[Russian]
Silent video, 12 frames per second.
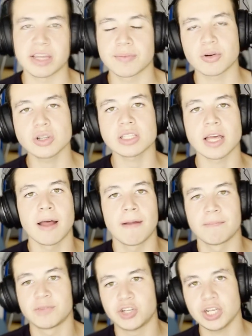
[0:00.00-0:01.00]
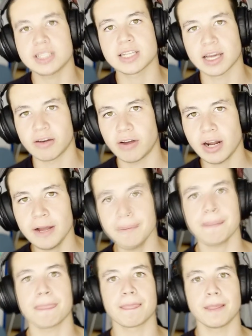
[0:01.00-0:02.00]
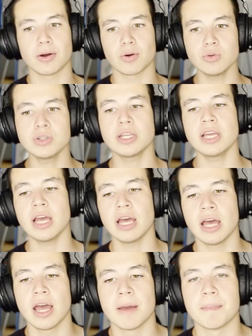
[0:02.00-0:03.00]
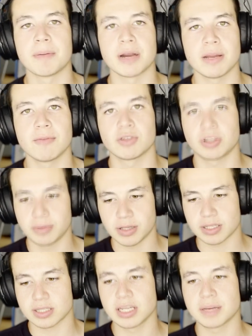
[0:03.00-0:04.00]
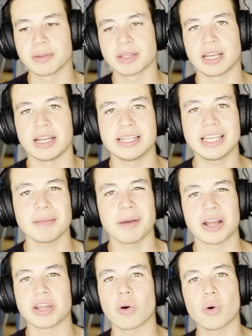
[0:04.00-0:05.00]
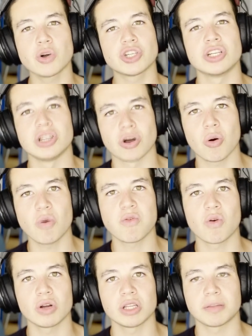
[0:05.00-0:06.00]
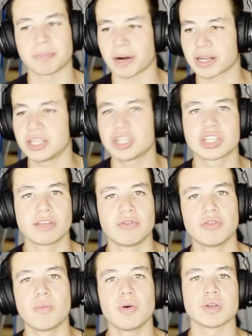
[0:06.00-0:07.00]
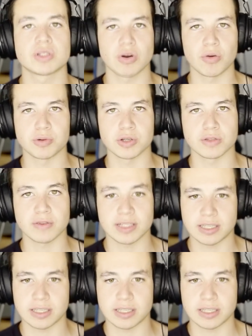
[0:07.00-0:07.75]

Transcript: И просто, честно говоря, русские при, вот именно с их менталитетом, они очень легко входят практически в любое сообщество.